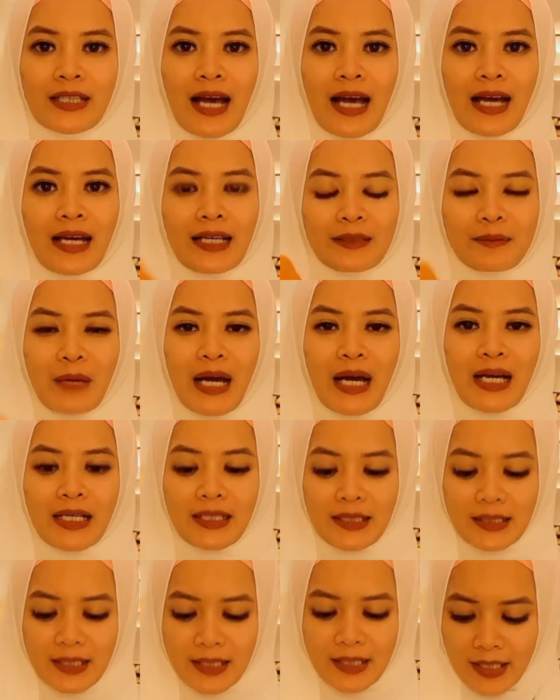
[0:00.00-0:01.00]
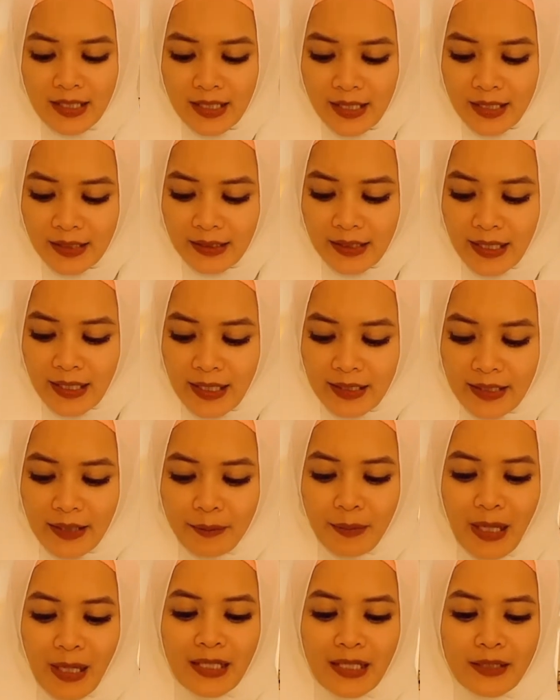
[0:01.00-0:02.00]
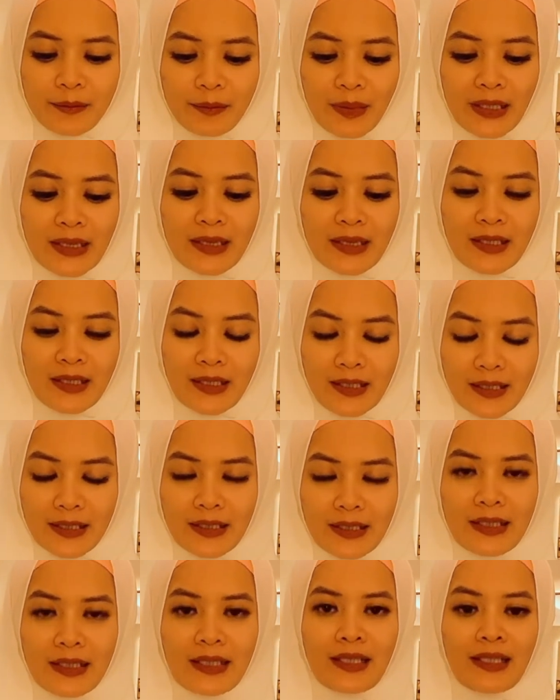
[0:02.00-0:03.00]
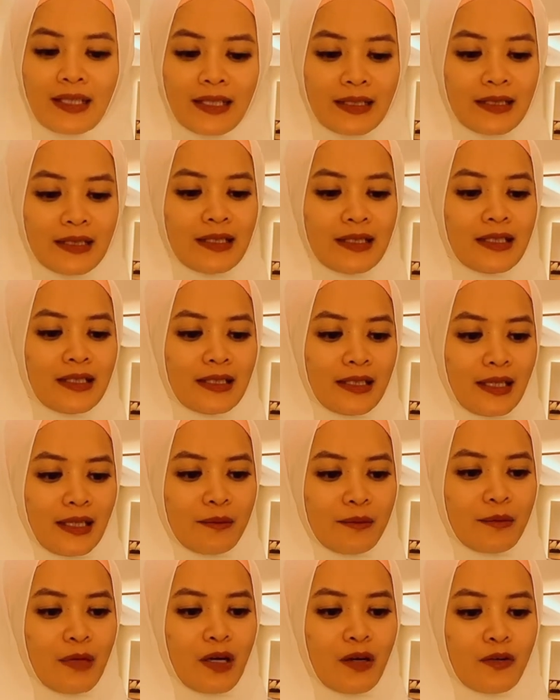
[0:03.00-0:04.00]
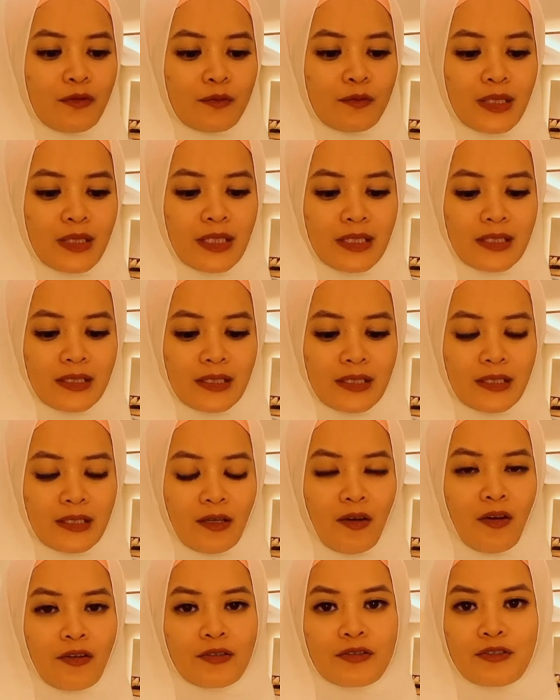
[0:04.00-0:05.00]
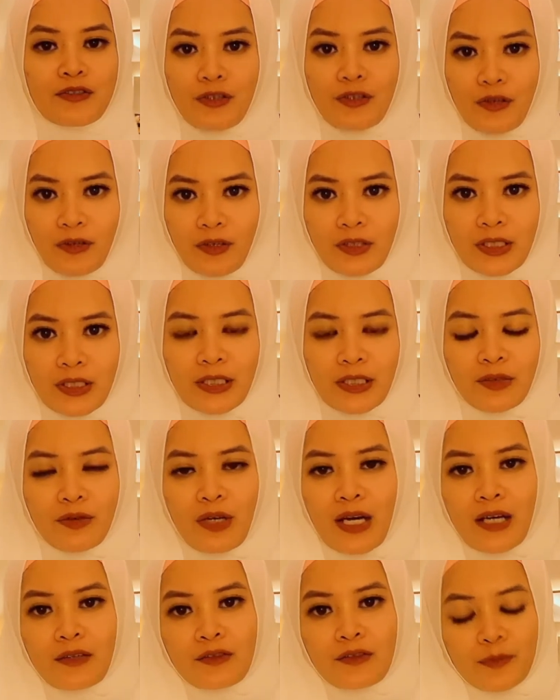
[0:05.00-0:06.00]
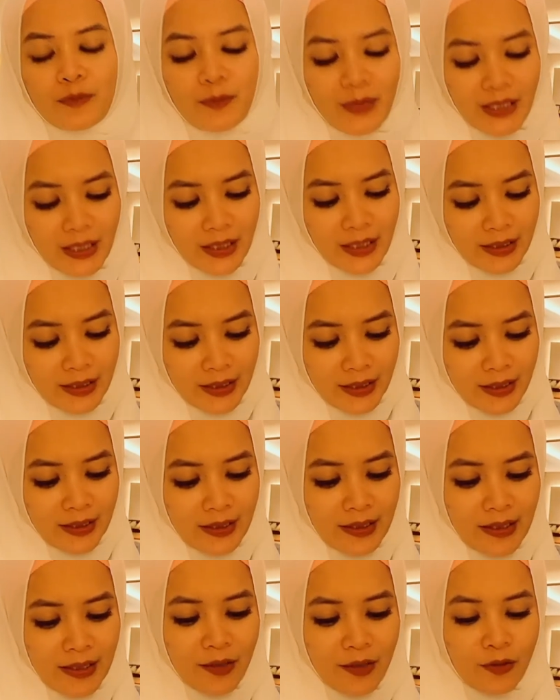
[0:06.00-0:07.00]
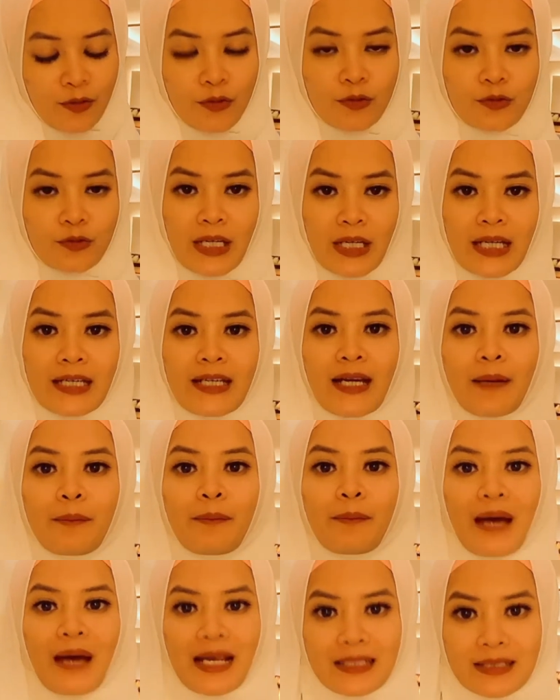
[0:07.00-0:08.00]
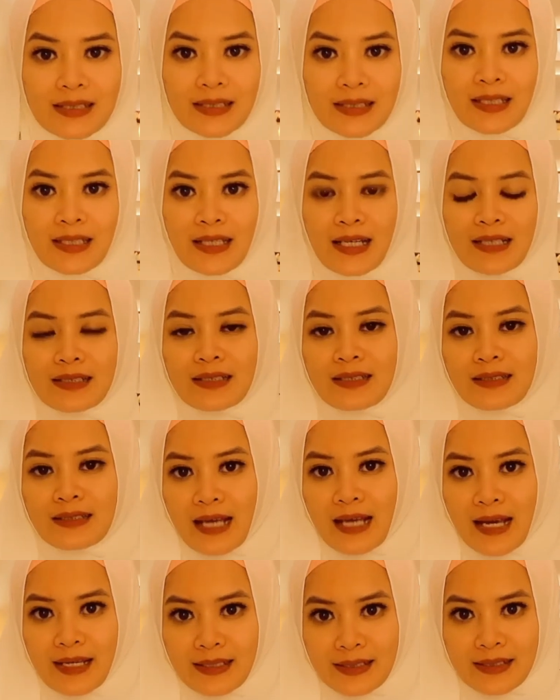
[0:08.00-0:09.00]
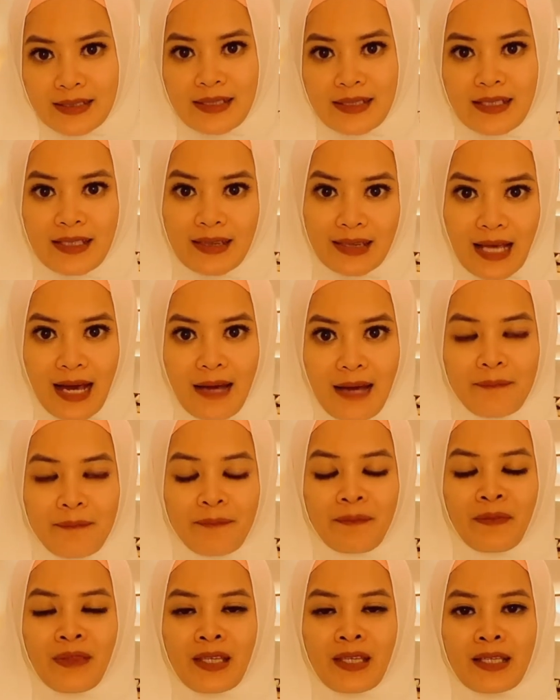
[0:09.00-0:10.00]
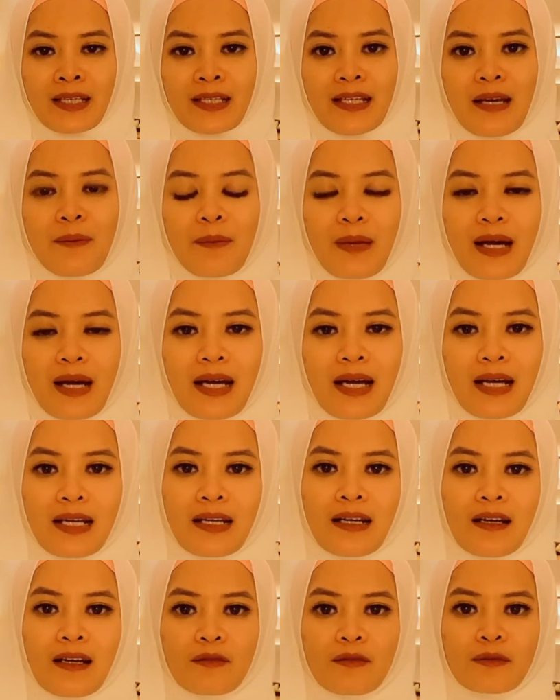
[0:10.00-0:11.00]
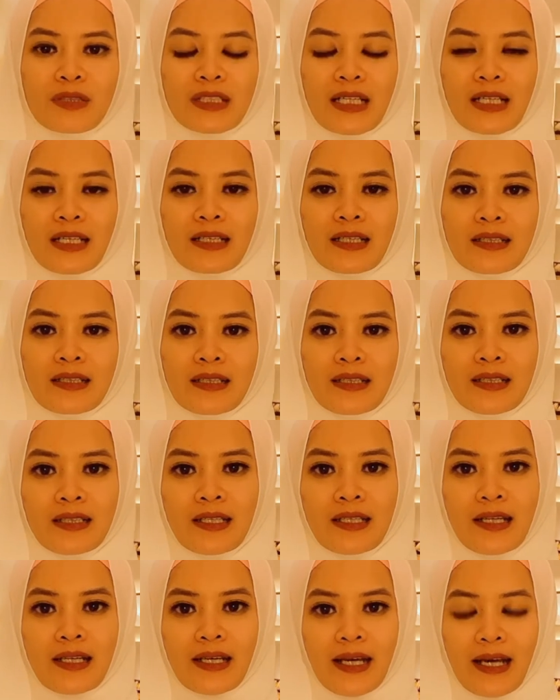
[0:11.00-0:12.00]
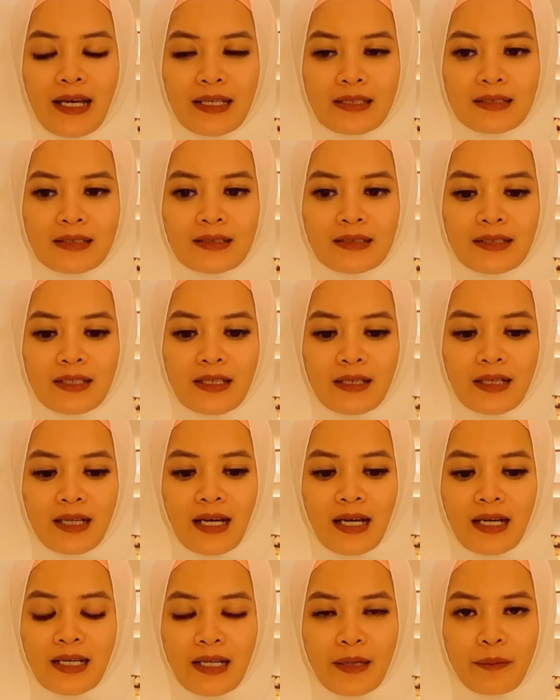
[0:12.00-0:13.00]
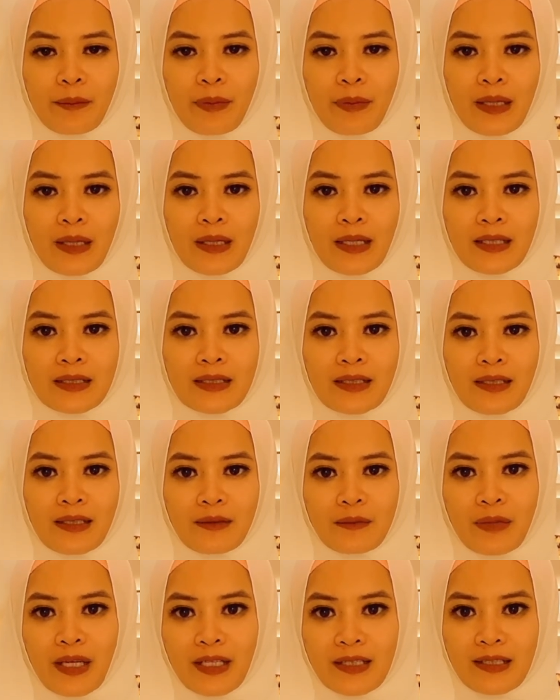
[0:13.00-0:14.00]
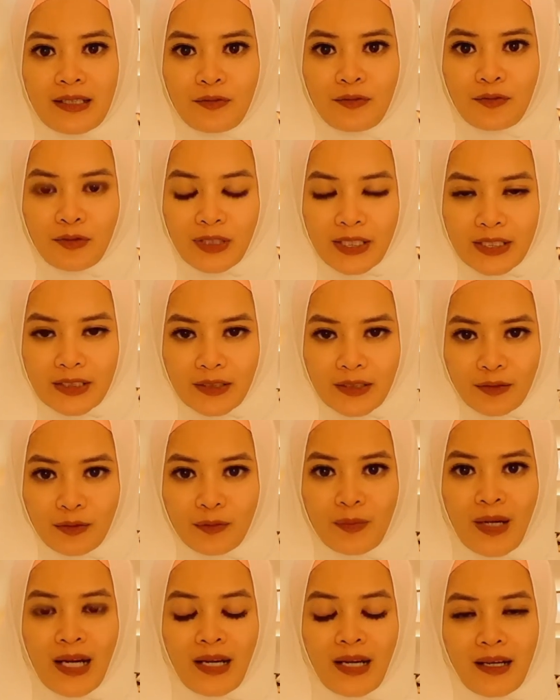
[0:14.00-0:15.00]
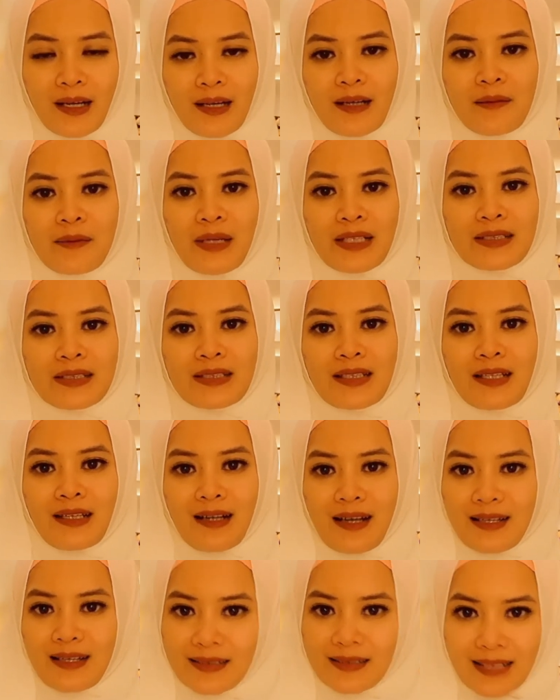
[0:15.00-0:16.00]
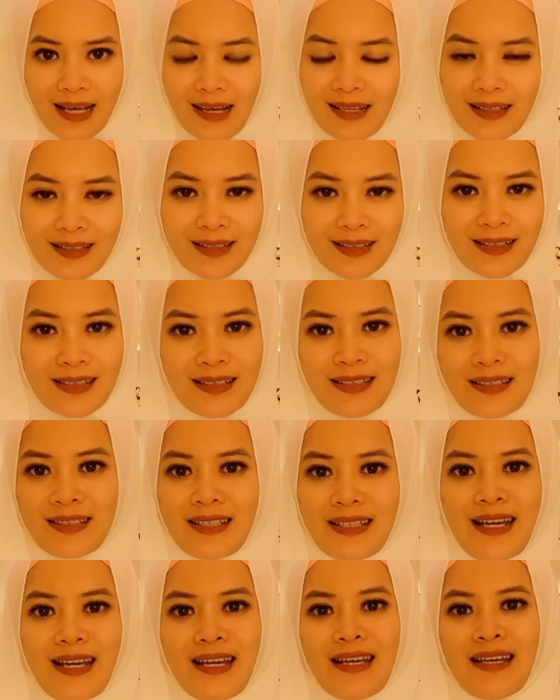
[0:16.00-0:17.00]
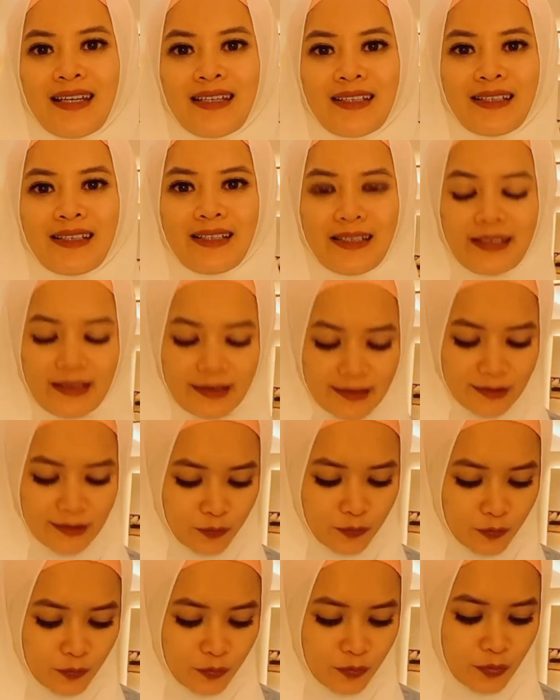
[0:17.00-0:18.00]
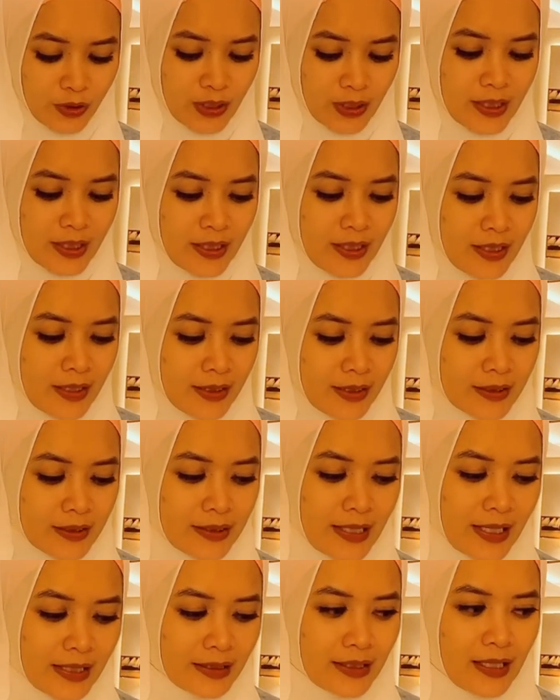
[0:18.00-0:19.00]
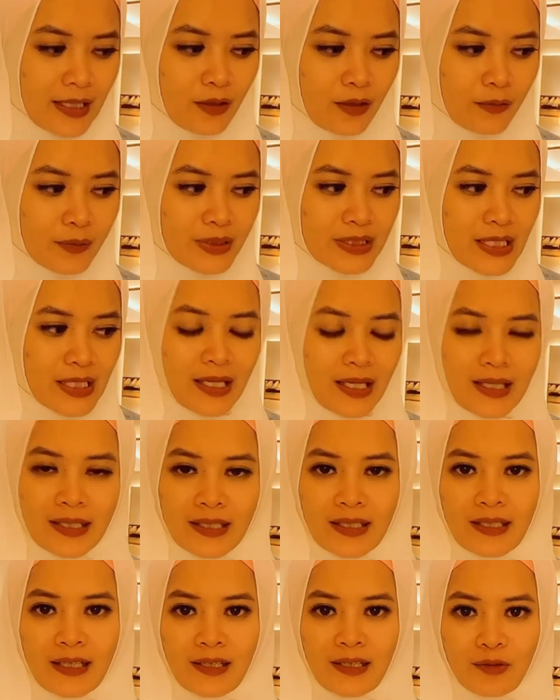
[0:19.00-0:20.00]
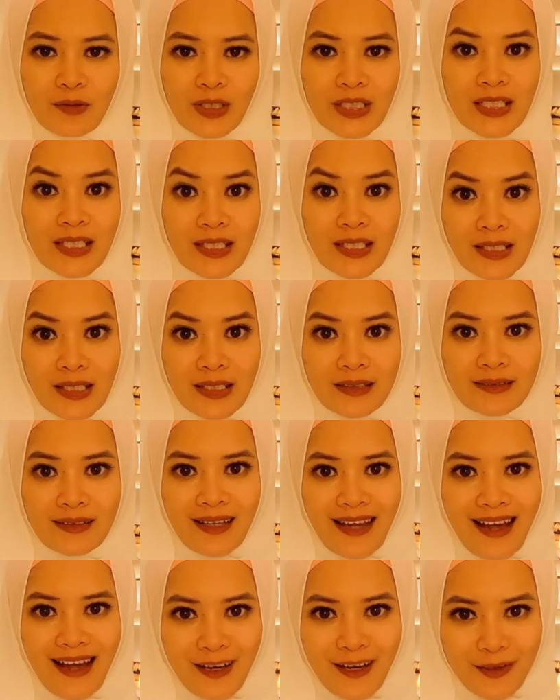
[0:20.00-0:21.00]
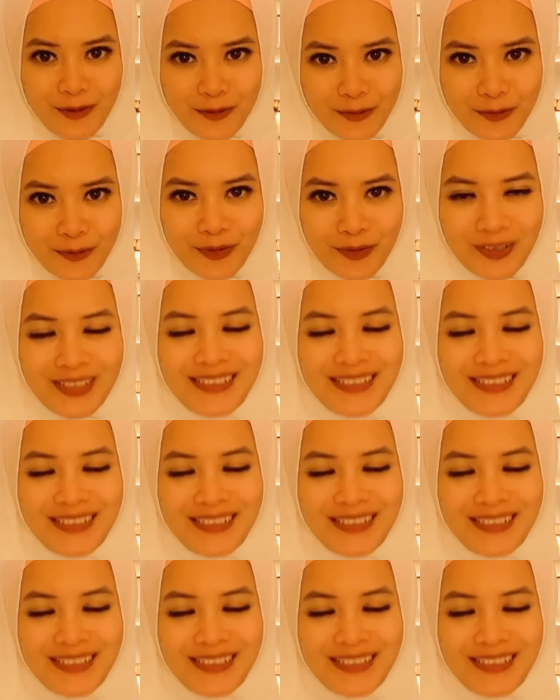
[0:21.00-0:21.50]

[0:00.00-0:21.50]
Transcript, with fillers: hangat banget nah yang paling penting ketika mau beli long john itu harus pilih ukuran yang pas dengan size kita Kenapa? Karena kalau misalkan kegedean, dia nggak nempel dengan baik di kulit, itu bakal masih kerasa dinginnya gitu dan kalau misalkan yang nggak kuat dingin kayak aku